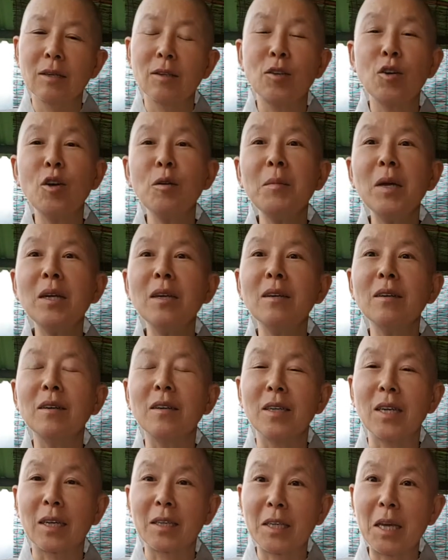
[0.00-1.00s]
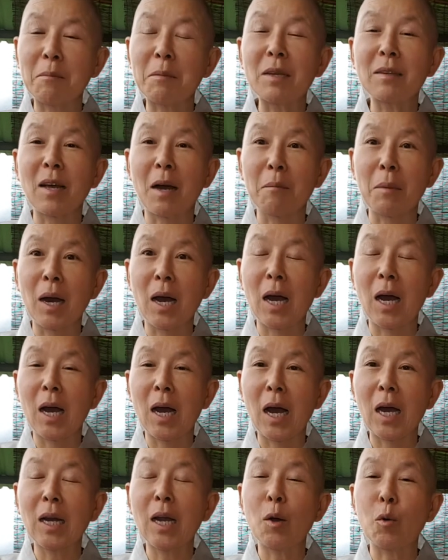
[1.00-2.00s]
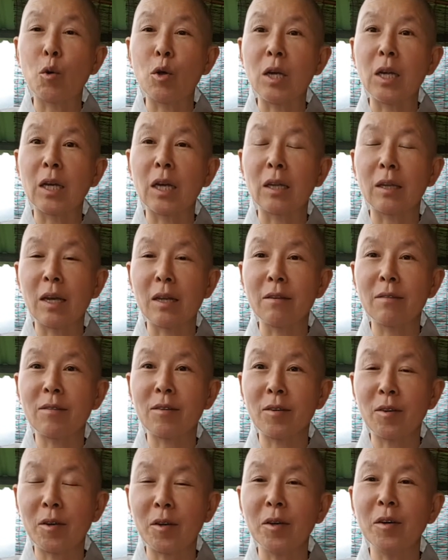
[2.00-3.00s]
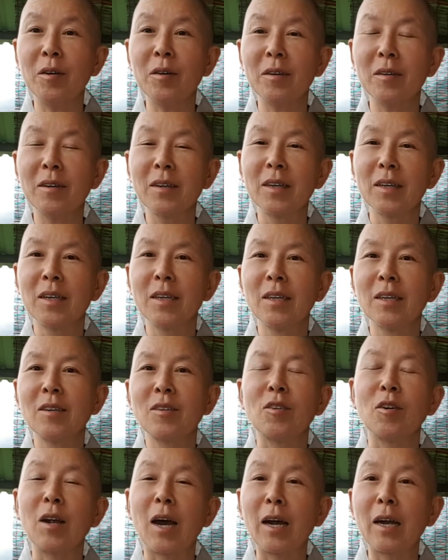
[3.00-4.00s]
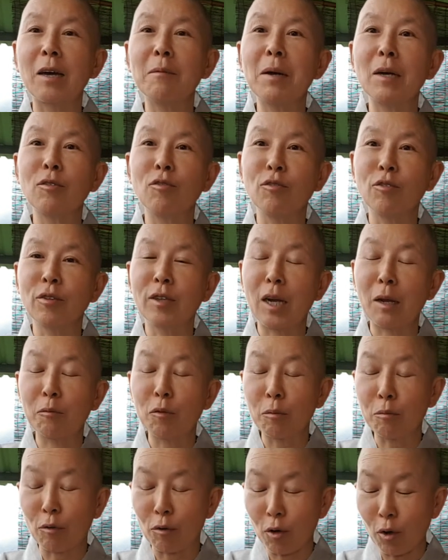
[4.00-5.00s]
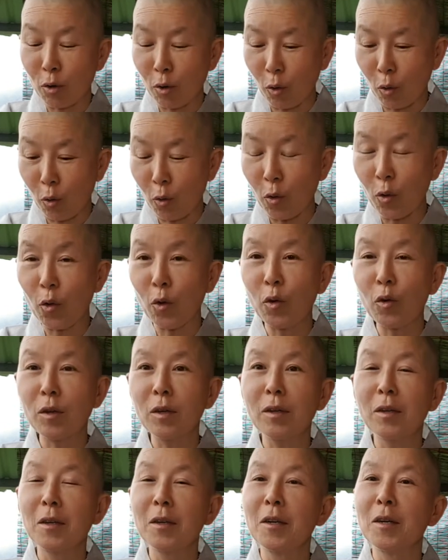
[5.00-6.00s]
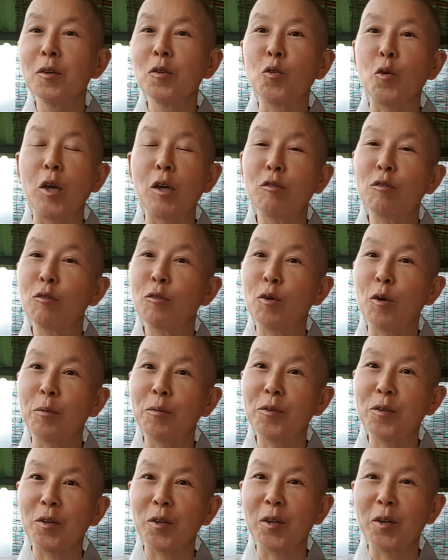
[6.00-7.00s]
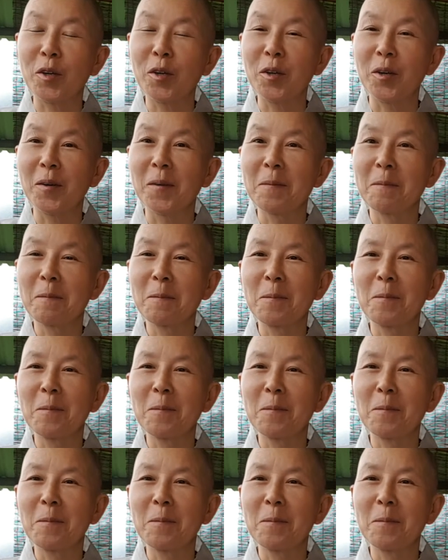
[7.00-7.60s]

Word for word: 처음에는 그냥 재미삼아 하나 올리게 됐어요. 저를 알아봐 주는 사람도 물론 없고 조회수도 없어요.